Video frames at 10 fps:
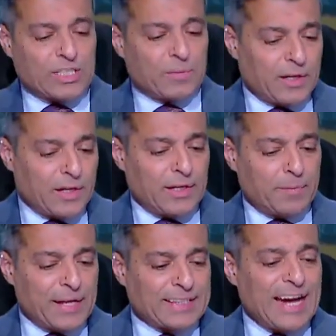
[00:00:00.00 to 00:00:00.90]
يبقى
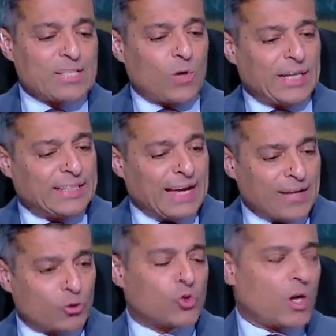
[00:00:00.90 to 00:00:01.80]
يبقى انت عايز واحد
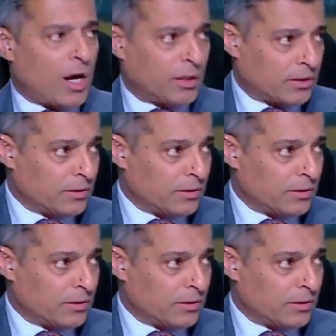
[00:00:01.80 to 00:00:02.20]
عنده سرعات